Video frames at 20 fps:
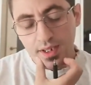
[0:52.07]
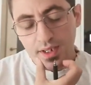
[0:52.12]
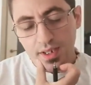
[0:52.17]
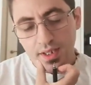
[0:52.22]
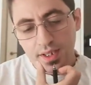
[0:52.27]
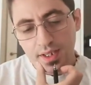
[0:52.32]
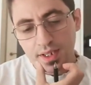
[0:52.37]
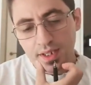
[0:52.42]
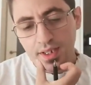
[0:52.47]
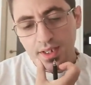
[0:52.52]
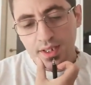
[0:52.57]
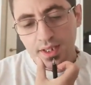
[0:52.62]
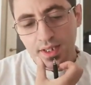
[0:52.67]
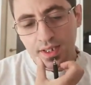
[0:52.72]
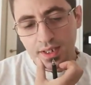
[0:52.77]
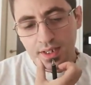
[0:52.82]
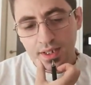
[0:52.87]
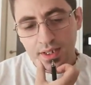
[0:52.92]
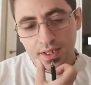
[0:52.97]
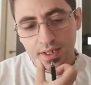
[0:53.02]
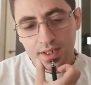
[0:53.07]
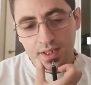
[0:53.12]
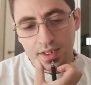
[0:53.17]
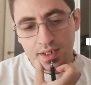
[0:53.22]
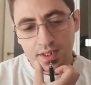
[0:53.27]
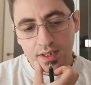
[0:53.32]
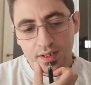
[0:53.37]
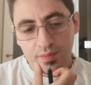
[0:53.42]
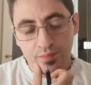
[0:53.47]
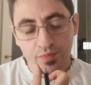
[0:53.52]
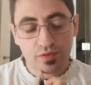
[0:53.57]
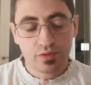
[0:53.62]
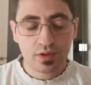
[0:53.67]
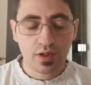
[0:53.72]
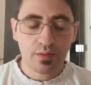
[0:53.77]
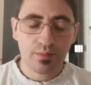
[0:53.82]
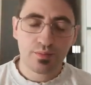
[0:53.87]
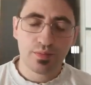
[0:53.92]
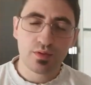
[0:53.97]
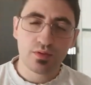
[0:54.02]
E, e
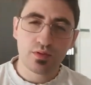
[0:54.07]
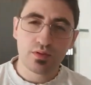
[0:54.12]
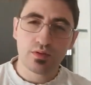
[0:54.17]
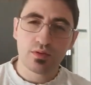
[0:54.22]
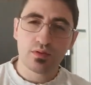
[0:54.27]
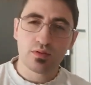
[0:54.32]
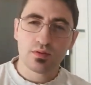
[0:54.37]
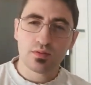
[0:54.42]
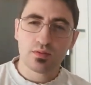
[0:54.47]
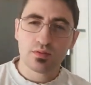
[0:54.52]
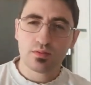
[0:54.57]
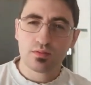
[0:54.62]
purtroppo